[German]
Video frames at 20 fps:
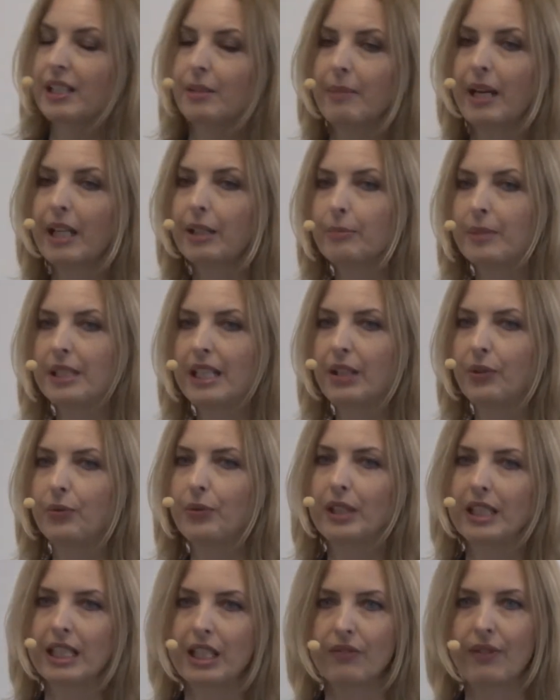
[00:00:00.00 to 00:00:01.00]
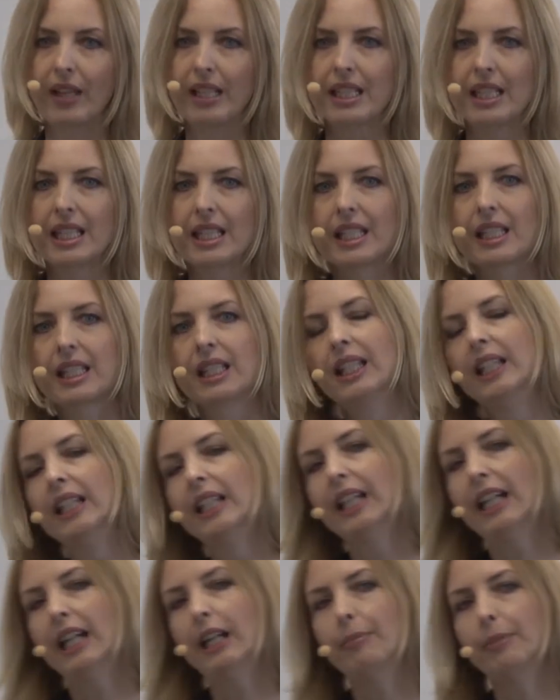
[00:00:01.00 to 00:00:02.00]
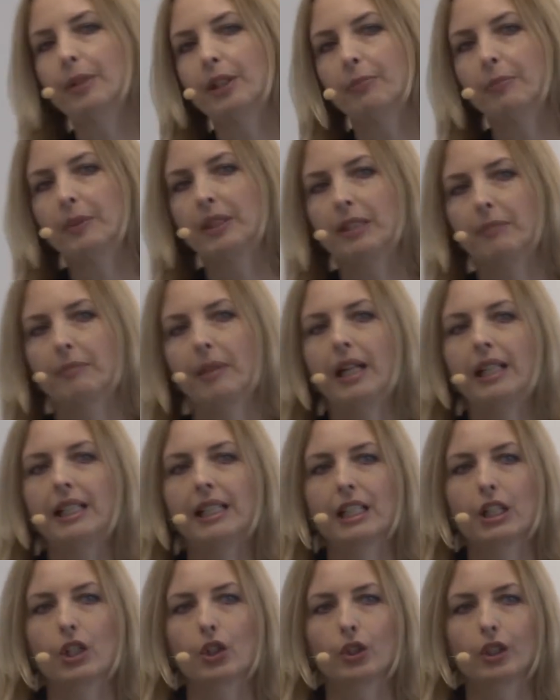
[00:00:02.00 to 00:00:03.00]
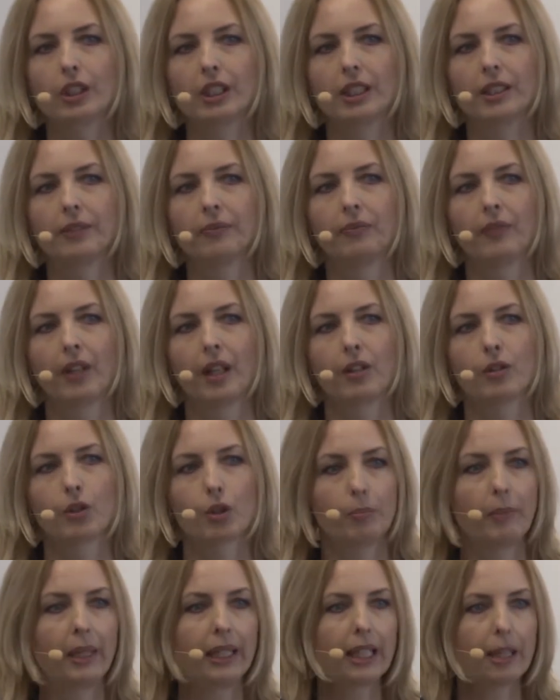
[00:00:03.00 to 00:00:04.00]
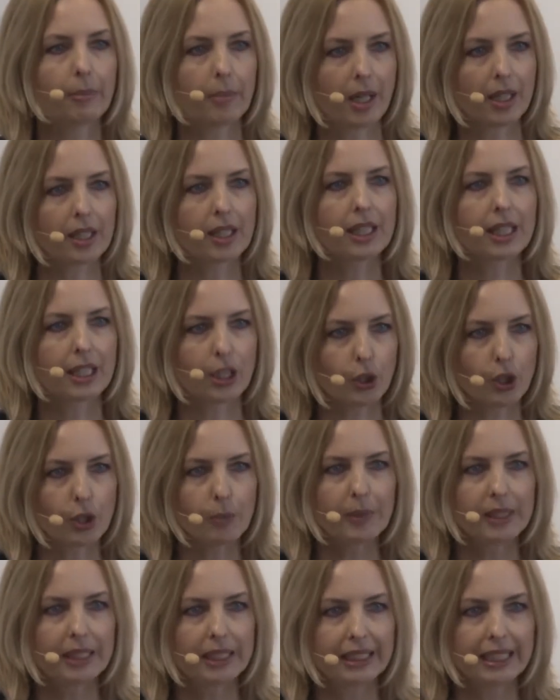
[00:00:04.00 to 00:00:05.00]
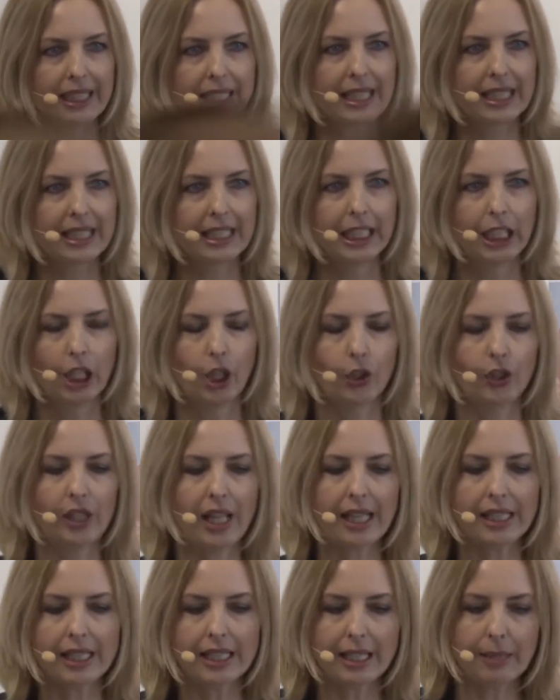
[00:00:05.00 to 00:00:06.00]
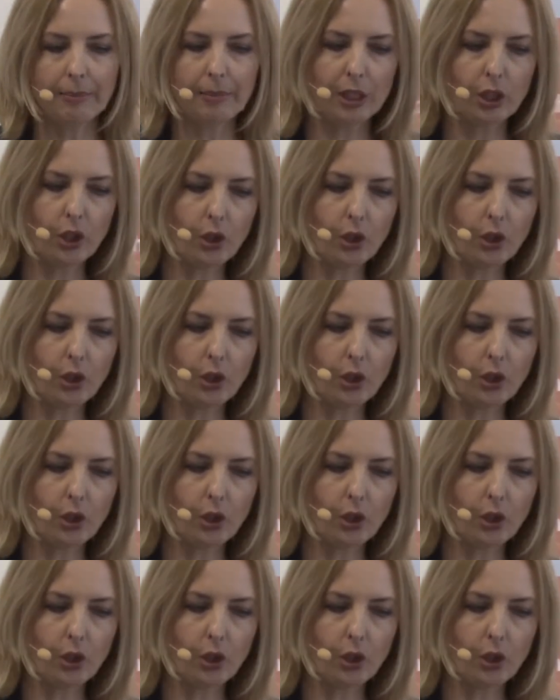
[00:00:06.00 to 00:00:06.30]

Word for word: gemacht. Mit Anfang 20 habe ich mich in Mailand zur, zum Make-up-Artist ausbilden lassen und hatte dann mit